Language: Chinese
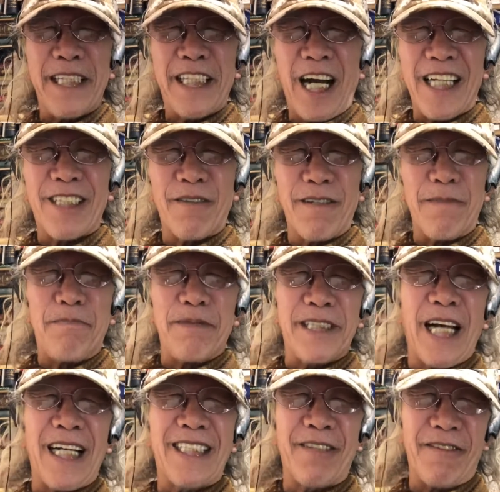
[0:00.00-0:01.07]
便嫁走了，不
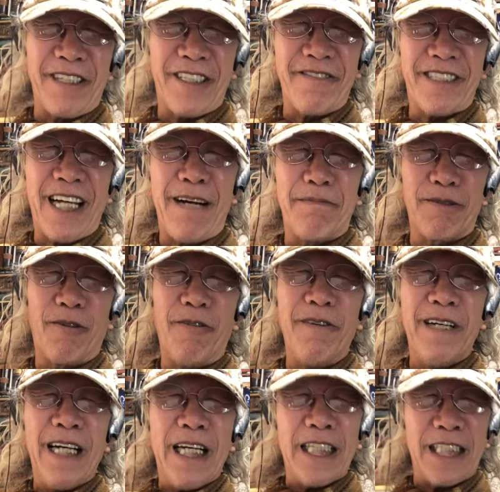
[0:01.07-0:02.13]
嫁走了都差不
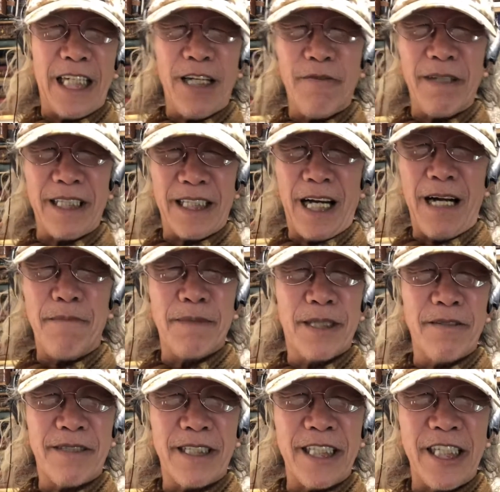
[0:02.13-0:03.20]
多，因为他们
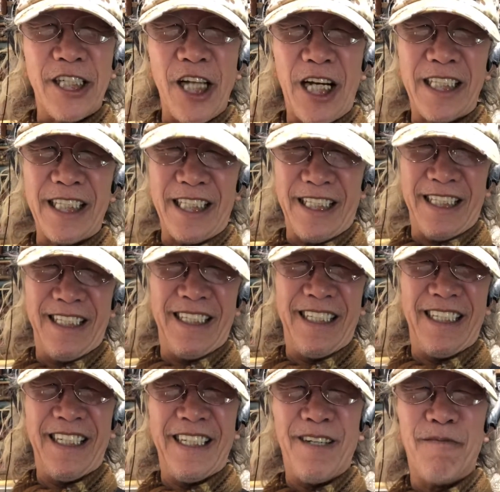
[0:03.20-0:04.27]
都是一家人，
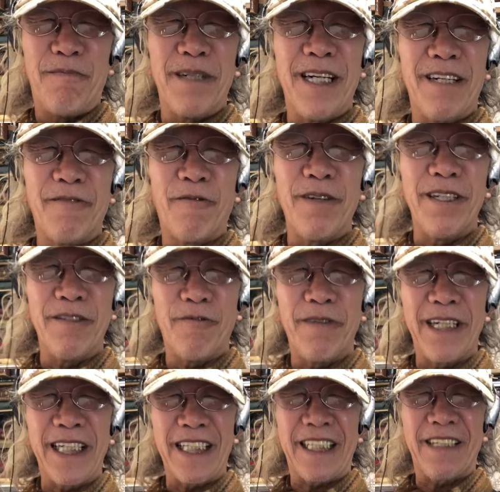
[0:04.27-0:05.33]
不要为
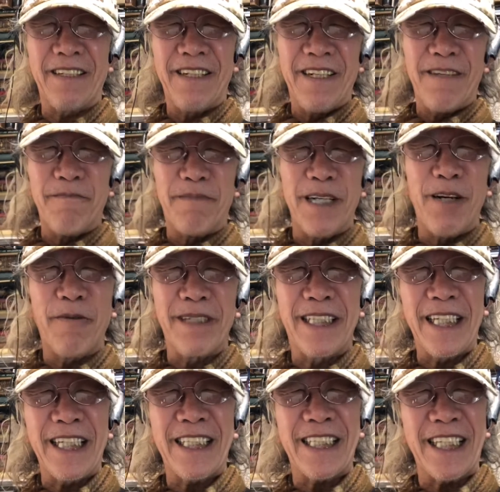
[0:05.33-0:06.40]
为不要为
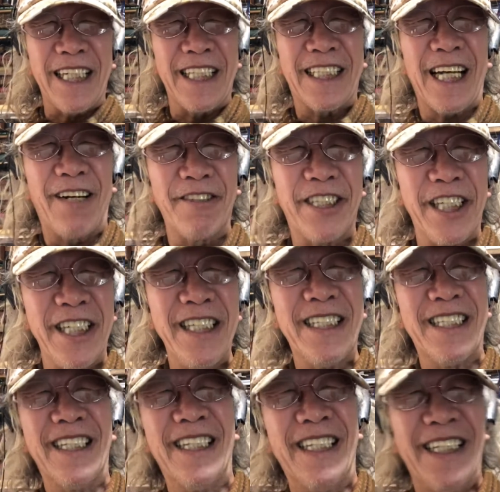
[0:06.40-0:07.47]
这些事情操心，
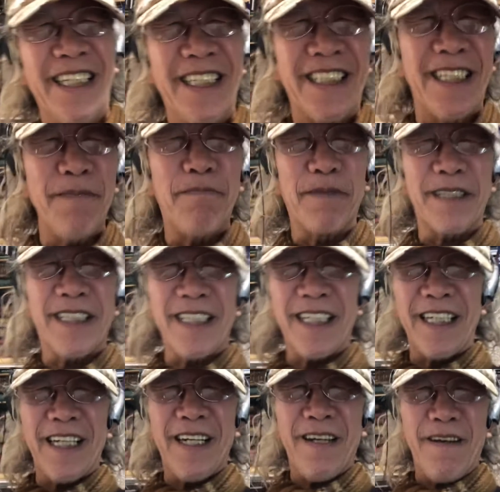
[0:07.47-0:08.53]
这不是
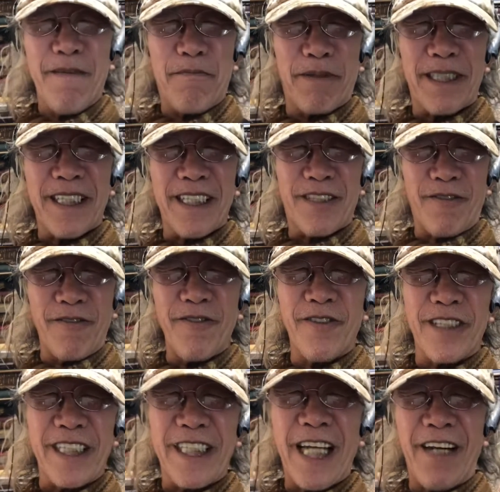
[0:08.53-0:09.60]
不是中
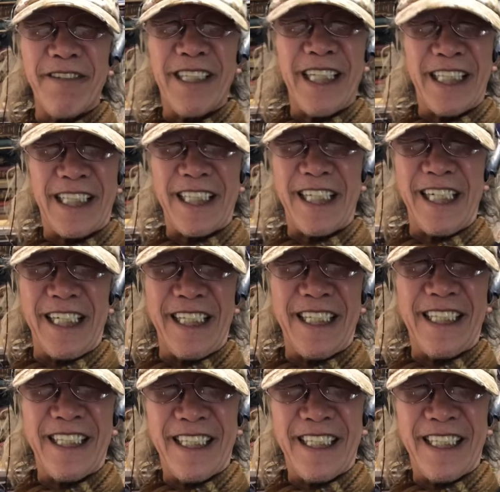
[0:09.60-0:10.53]
国人操心的事情，